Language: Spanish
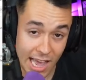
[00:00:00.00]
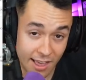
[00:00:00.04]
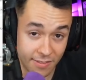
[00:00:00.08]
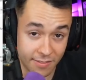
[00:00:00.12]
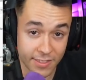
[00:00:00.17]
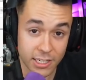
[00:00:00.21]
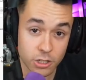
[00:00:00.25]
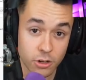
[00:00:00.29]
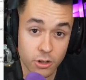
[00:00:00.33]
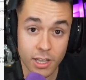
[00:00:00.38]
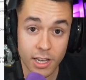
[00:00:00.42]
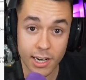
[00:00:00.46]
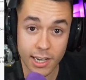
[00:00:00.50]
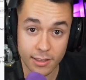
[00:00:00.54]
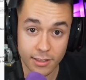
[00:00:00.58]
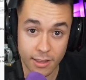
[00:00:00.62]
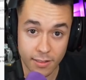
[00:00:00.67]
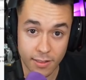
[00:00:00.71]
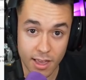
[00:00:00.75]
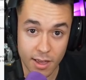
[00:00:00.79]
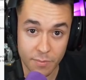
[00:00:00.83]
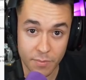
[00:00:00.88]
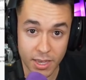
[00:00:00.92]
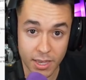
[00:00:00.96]
Antes con el que
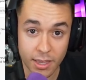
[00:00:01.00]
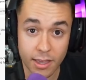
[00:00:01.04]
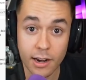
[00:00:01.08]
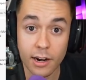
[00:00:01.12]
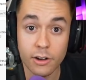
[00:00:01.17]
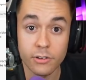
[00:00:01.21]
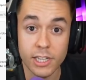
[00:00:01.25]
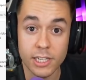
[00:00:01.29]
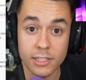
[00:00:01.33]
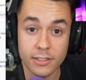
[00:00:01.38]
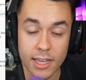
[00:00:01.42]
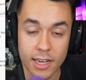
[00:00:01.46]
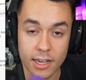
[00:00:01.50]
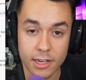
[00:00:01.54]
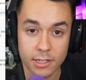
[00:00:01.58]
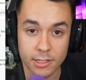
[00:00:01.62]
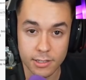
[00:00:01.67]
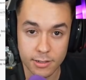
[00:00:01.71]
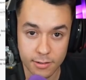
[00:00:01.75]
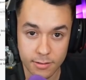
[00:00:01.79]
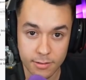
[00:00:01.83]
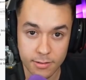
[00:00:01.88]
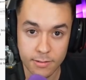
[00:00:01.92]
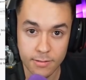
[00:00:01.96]
tenía pique era con
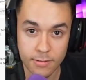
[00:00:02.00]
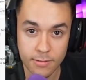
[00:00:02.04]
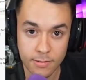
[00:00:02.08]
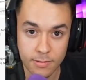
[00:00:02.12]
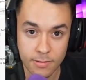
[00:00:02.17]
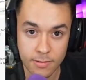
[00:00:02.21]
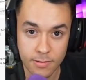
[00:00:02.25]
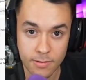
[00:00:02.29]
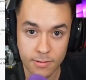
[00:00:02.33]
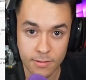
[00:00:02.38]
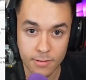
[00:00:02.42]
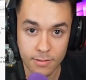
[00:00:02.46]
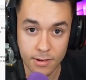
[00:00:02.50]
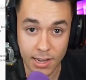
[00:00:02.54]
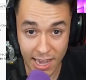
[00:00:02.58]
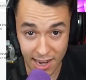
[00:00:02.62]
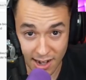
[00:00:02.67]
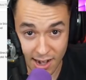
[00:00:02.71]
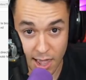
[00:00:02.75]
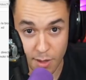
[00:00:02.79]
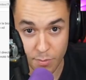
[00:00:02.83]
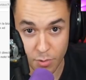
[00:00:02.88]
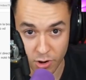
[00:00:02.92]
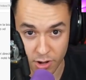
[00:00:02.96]
Stax.
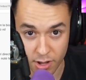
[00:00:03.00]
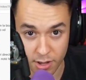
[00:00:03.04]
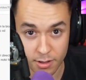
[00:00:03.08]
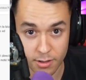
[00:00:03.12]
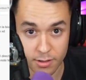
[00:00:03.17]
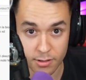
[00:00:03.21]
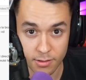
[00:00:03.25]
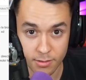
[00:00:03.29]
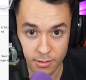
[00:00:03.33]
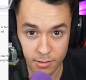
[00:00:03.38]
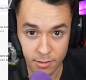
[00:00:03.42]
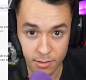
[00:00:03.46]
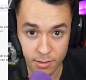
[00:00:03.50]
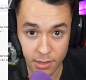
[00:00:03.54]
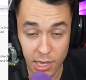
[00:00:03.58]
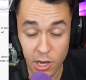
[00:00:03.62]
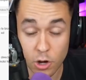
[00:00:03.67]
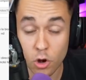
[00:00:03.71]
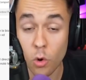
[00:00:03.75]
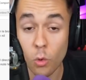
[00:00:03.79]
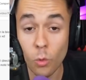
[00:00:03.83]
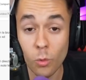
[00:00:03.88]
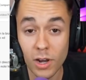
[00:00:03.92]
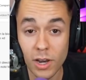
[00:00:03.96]
En la época.
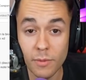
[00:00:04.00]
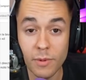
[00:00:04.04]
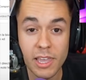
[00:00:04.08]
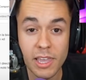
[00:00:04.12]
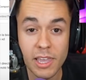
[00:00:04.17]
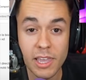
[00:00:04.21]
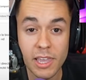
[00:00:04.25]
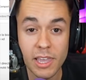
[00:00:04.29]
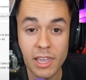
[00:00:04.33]
Y con Willy May.